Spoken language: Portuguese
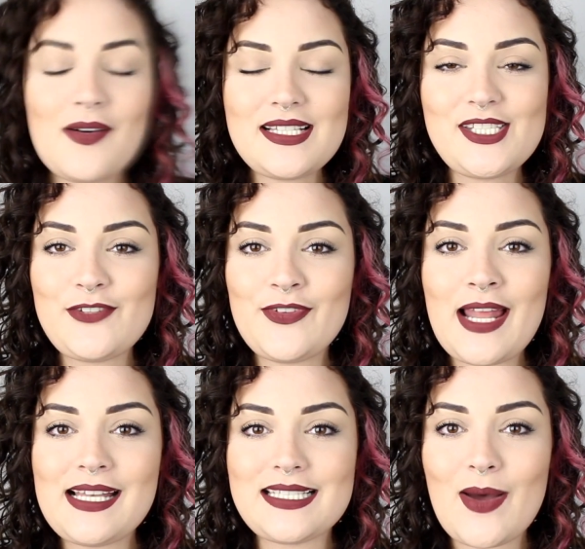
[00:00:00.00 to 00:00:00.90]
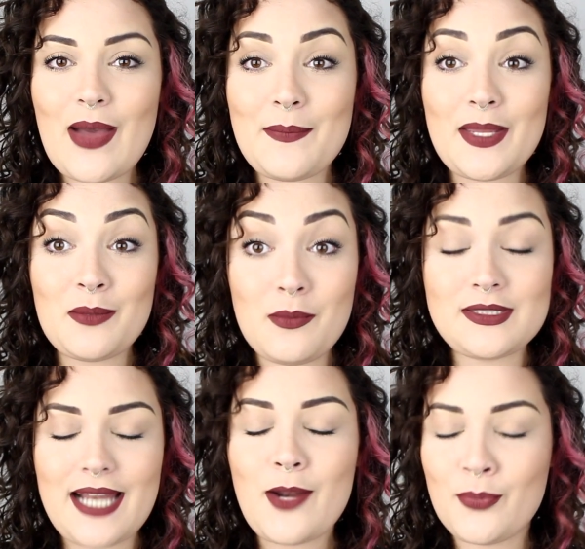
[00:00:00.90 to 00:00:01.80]
Bom, antes de finalizar o cabelo e
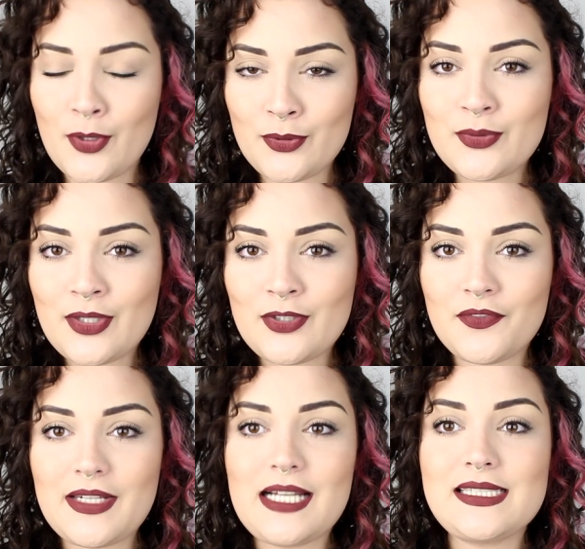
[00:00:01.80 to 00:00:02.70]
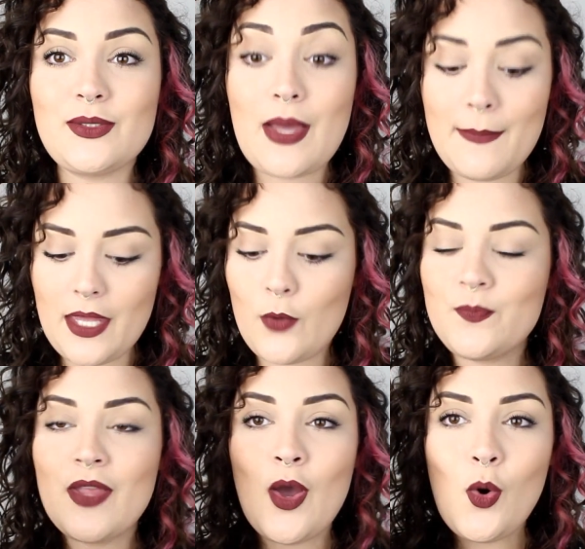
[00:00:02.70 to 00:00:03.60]
mostrar o produto que eu tô finalizando o cabelo,